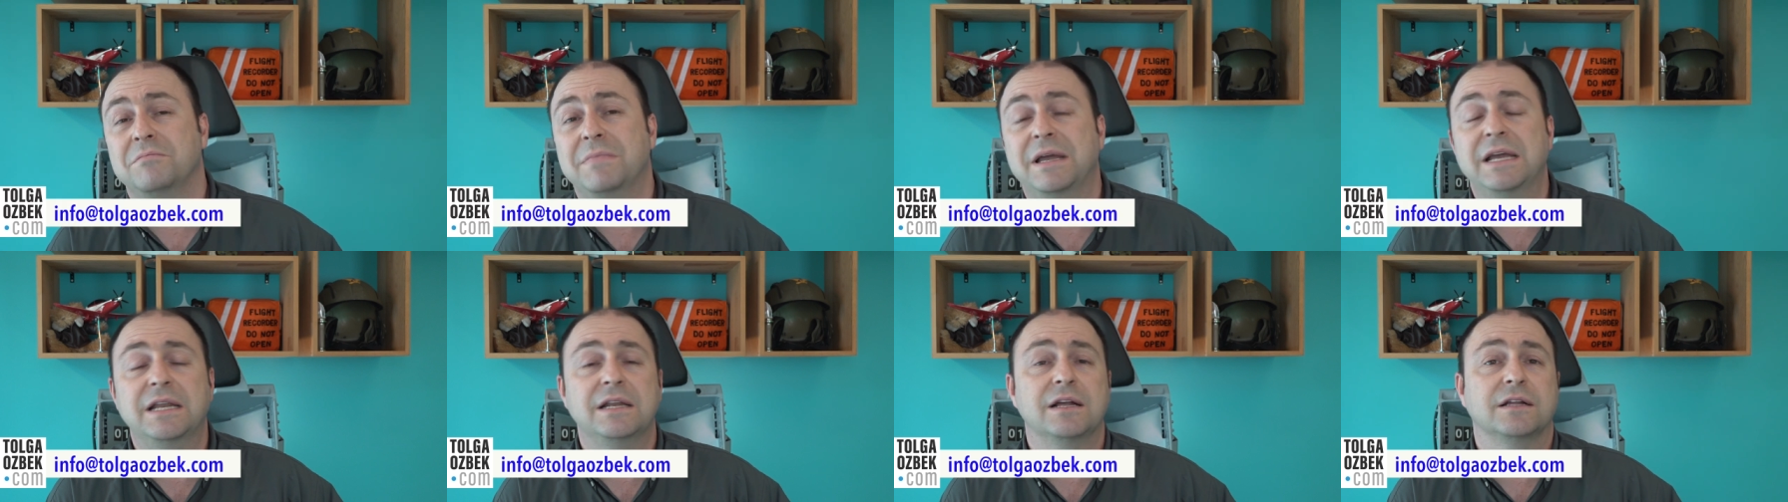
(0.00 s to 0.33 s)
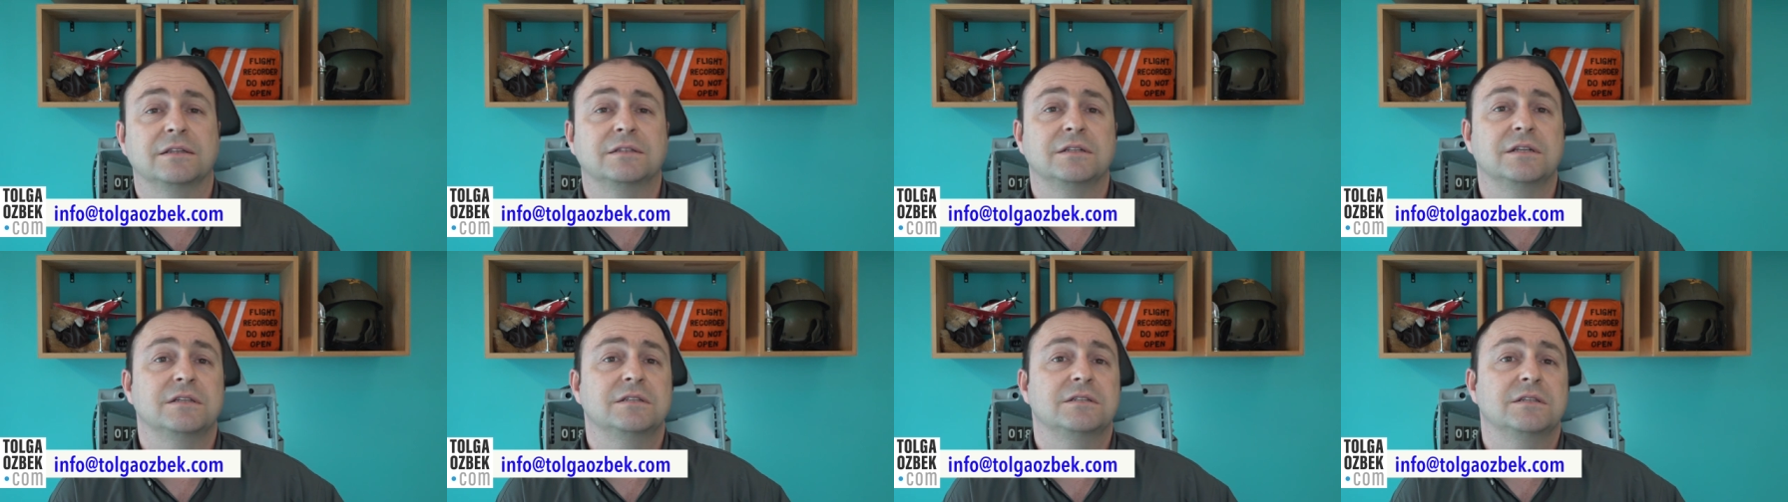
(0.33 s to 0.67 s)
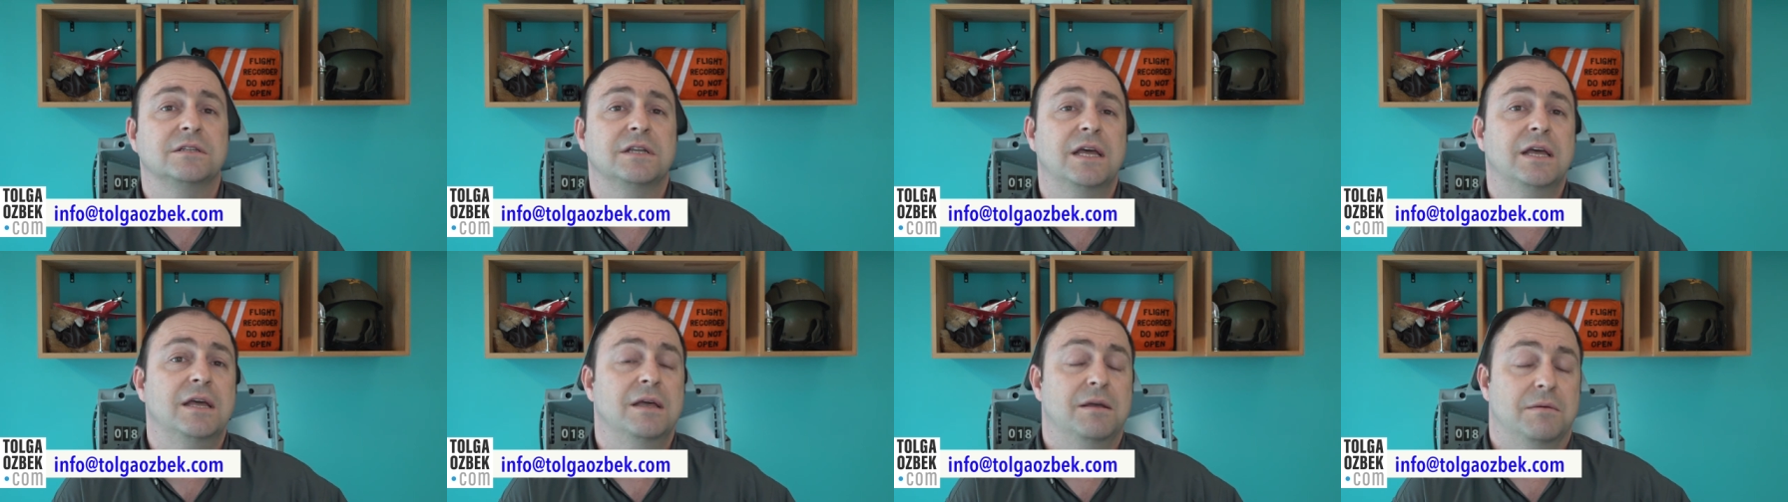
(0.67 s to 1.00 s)
mail
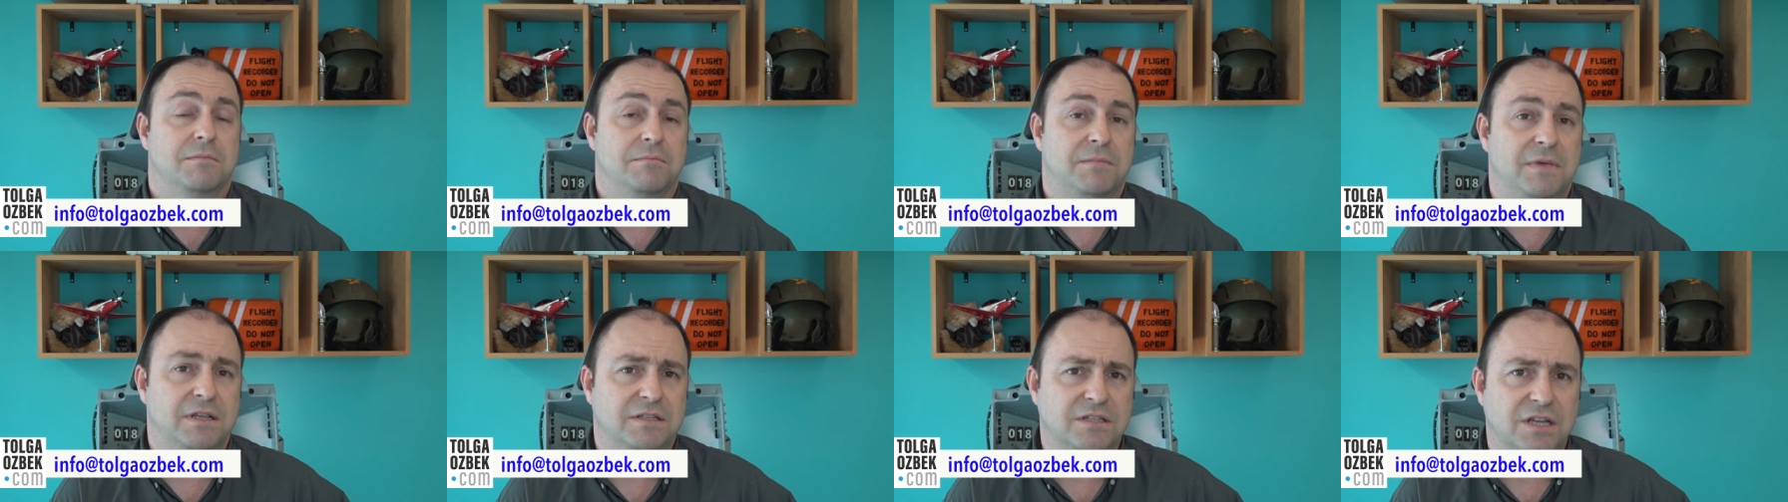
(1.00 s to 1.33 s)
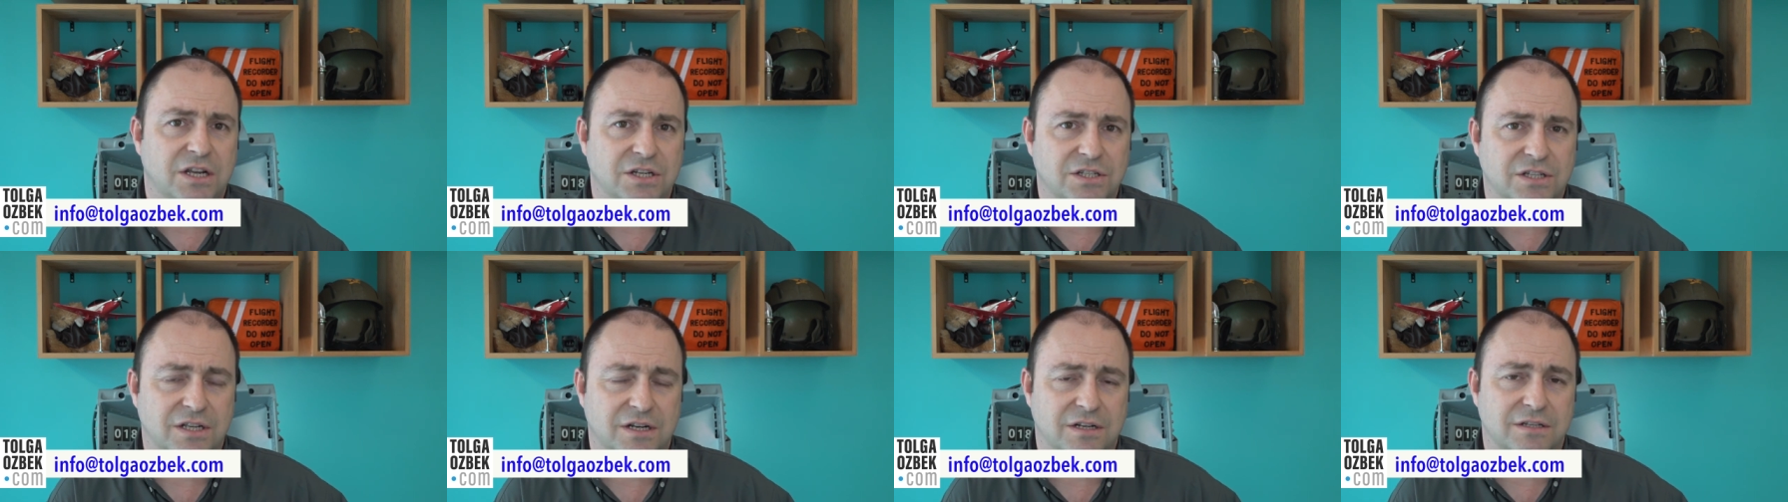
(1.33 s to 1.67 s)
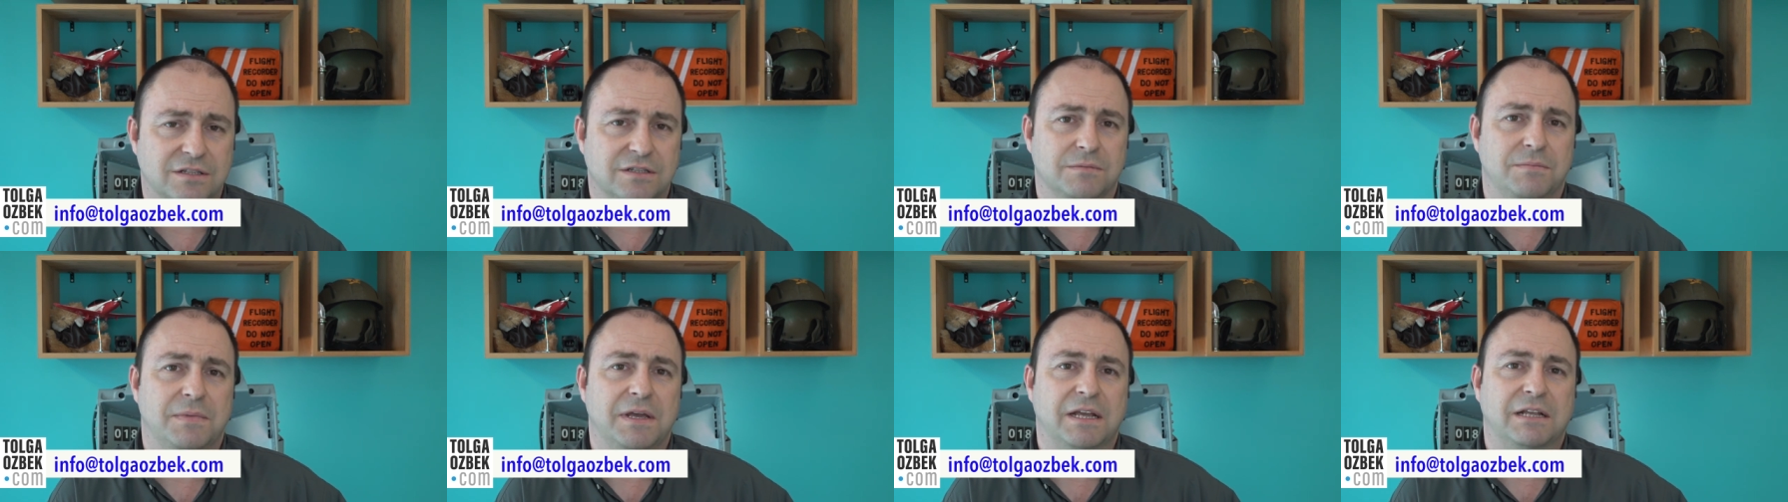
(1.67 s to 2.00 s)
adresine
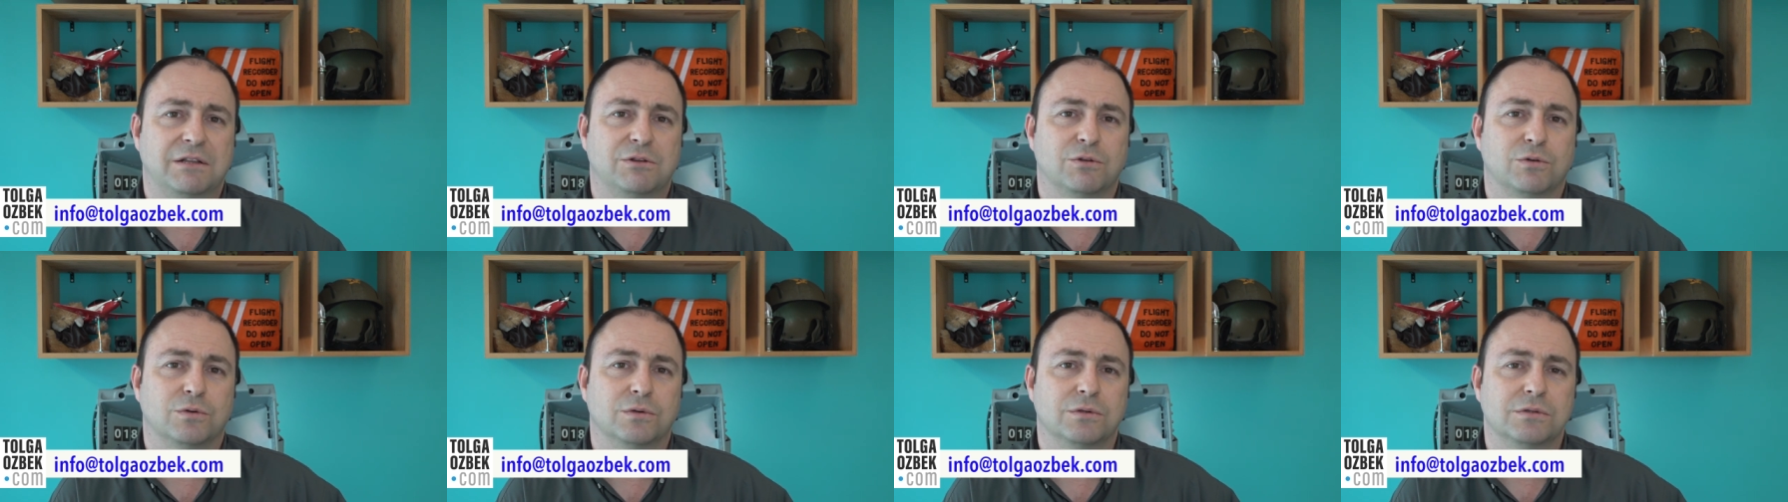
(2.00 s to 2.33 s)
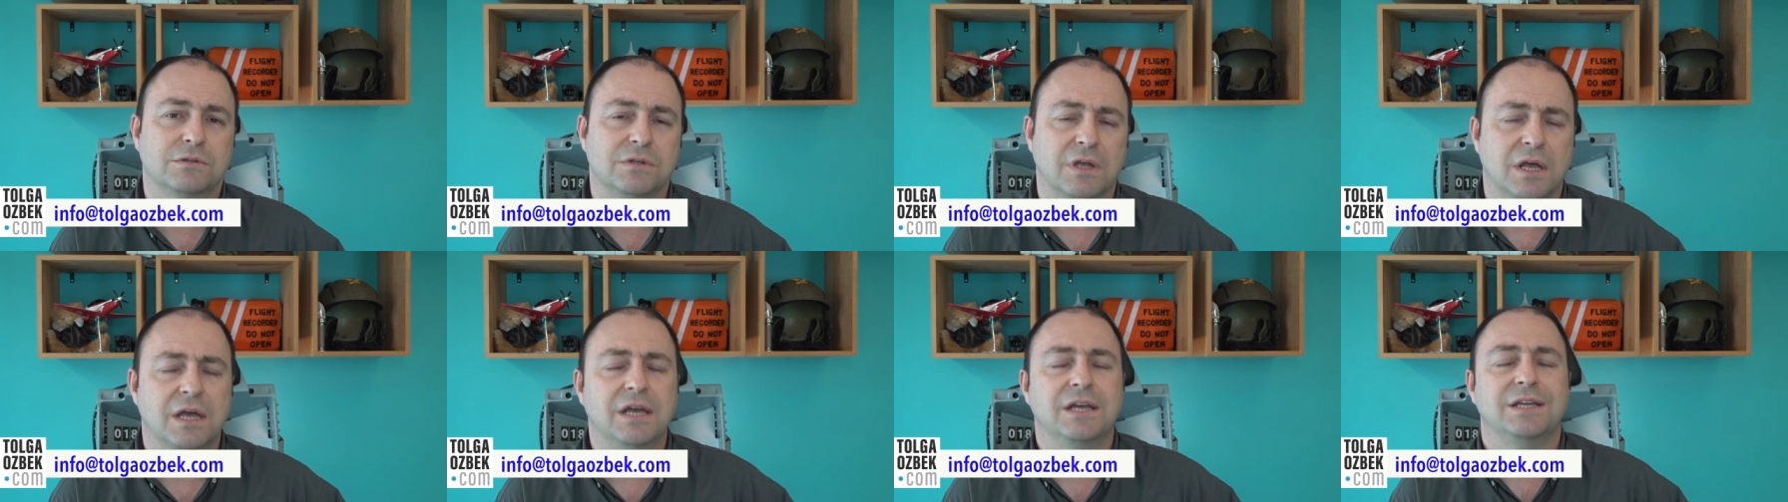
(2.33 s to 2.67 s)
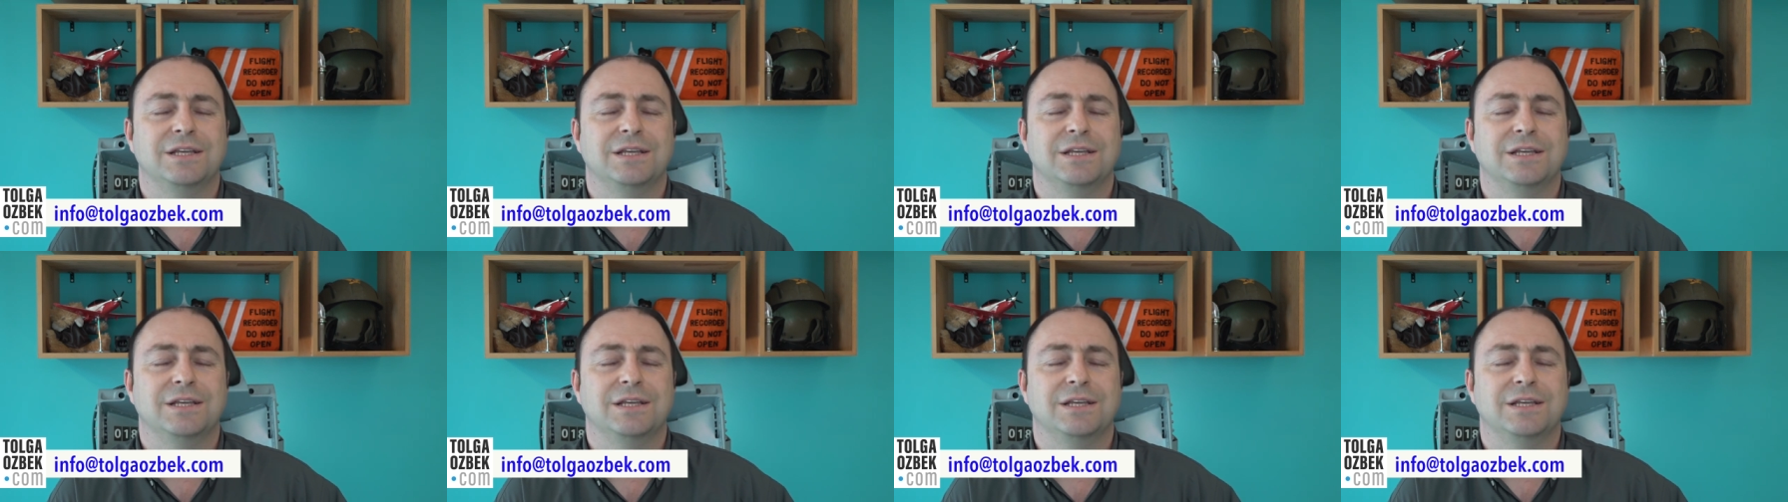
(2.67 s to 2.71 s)
mesajlarınızı bekliyoruz.